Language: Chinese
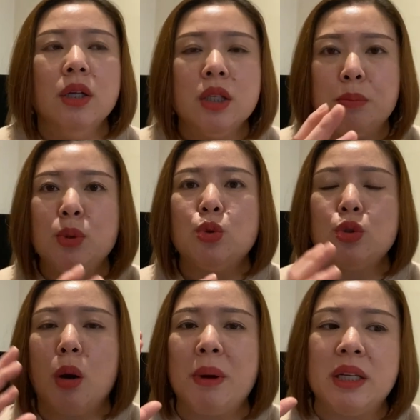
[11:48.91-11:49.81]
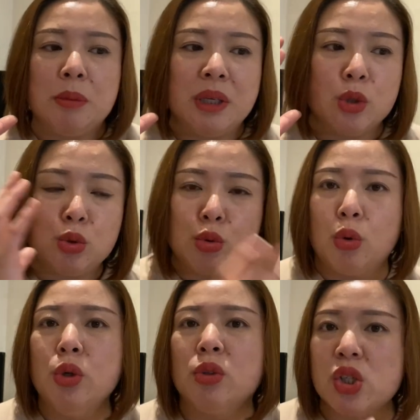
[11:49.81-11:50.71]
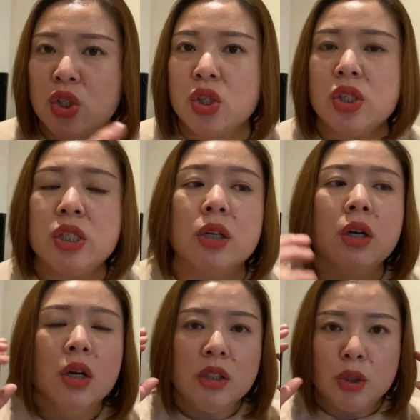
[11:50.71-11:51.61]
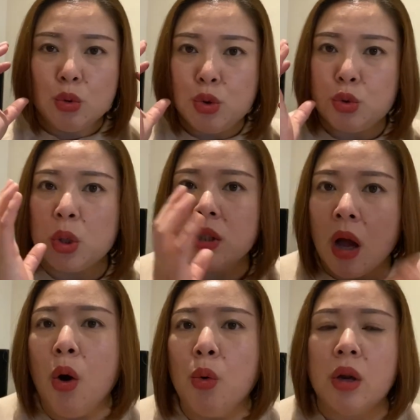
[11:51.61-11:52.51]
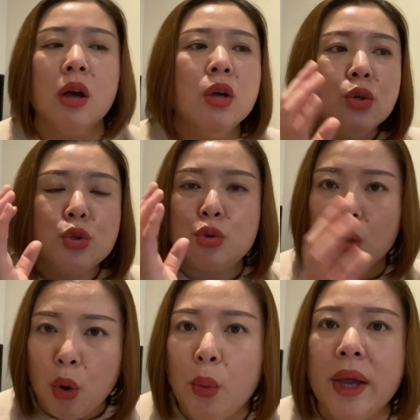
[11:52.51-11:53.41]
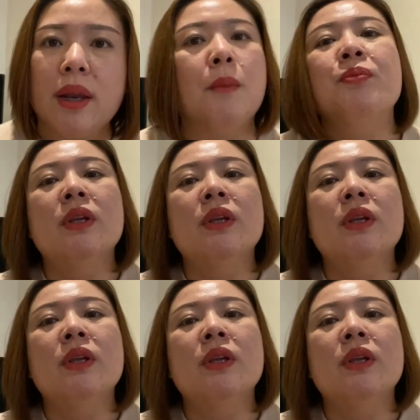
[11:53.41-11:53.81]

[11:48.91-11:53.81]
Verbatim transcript: 你必须要把里边所有的知识性你都学透了、学会了，